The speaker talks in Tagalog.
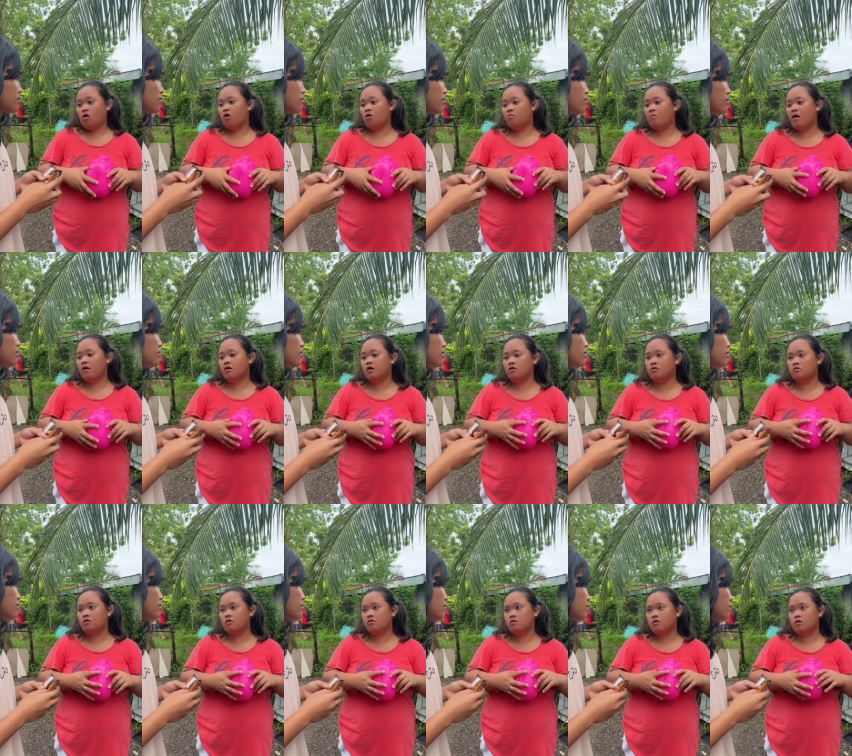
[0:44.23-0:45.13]
bakit
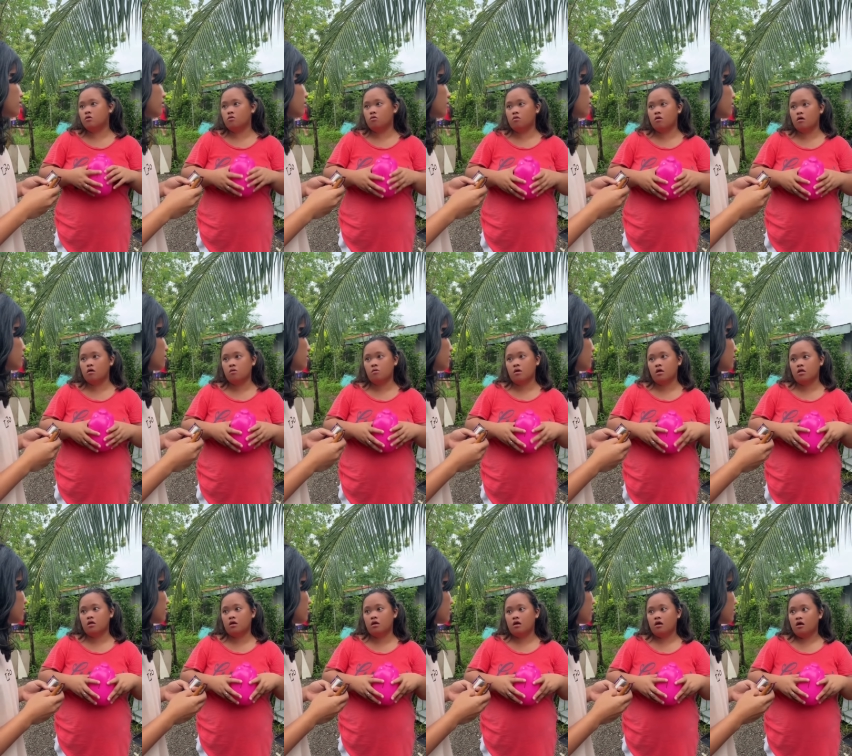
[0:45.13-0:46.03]
nandito ka,
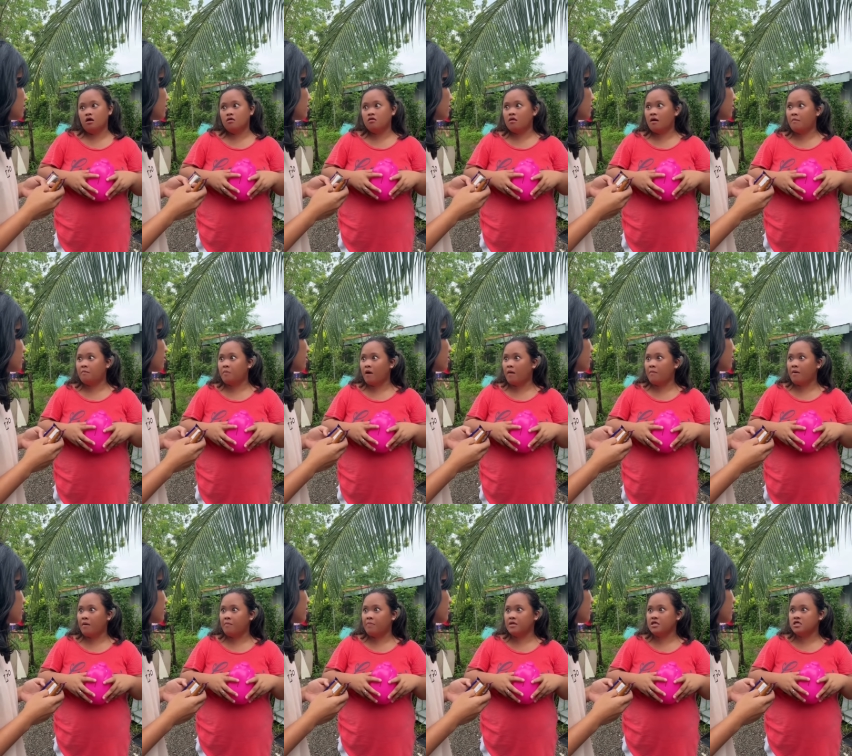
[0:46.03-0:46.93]
Queenie? Eh?
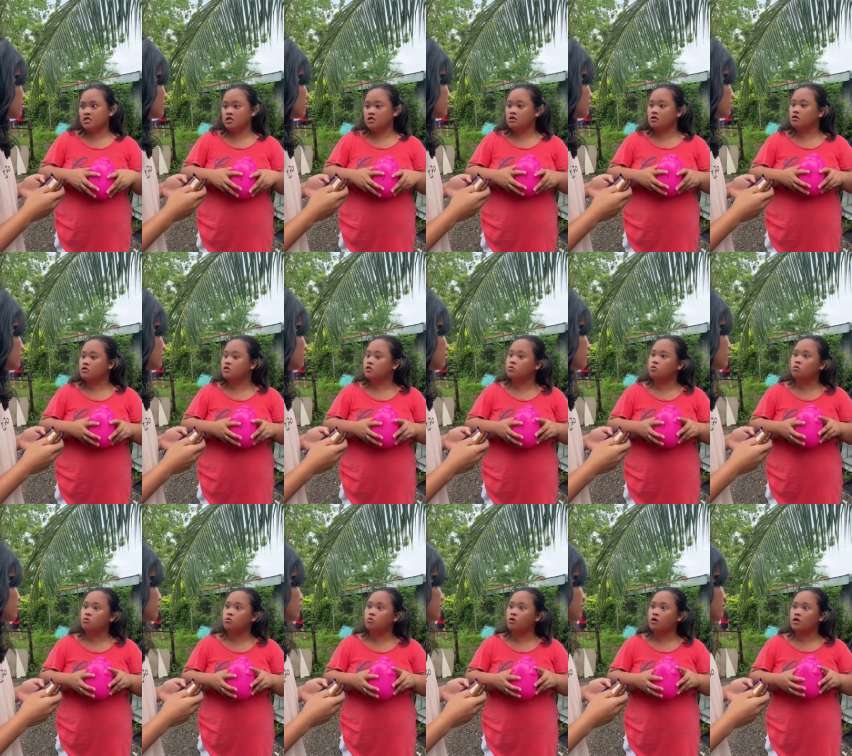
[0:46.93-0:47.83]
Nagpapapansin ka
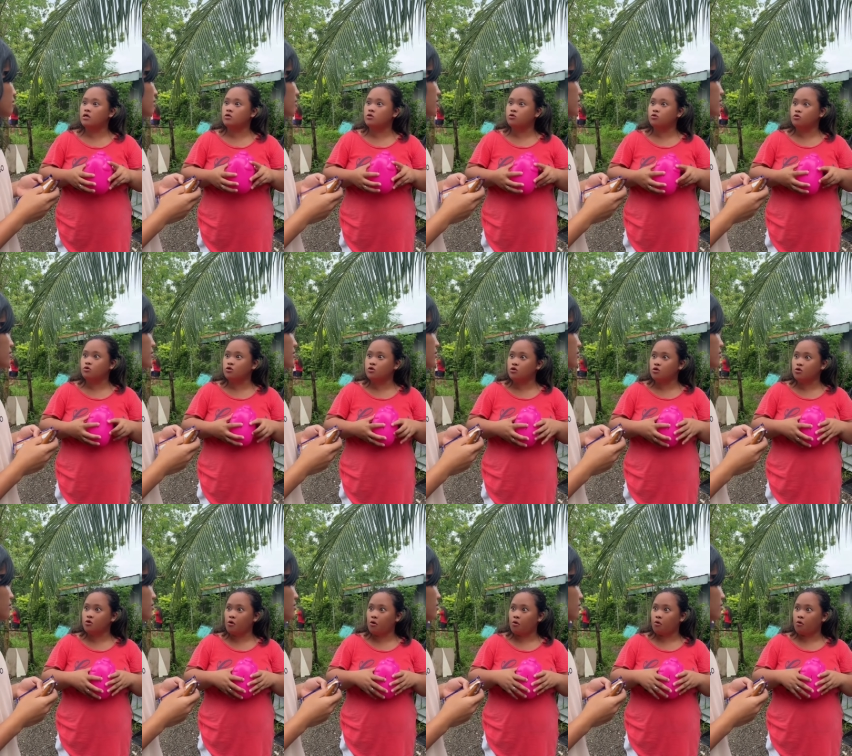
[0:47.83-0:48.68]
siguro kay Junjun, no?